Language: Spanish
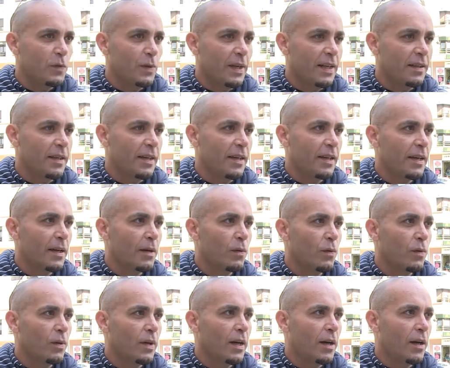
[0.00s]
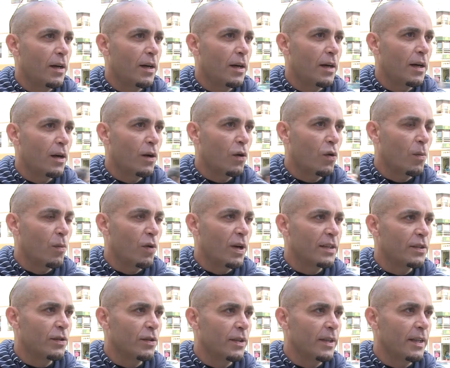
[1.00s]
Una estrella es una
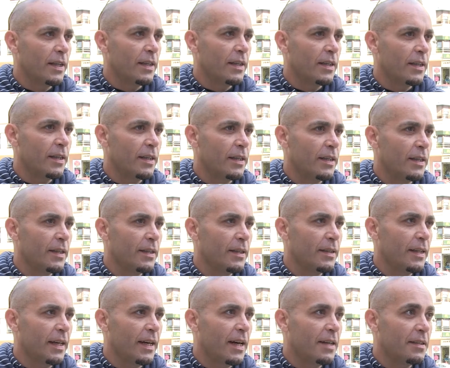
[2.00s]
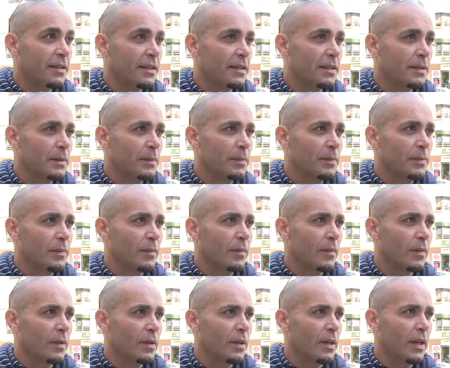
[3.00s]
acumulación de, gases,
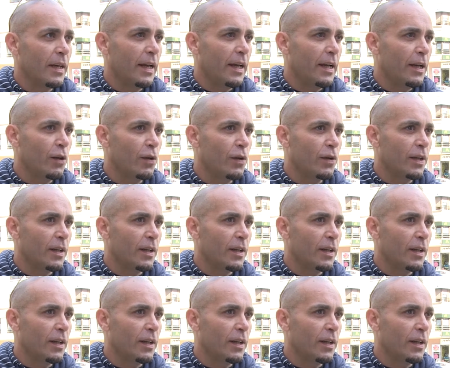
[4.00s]
de helio,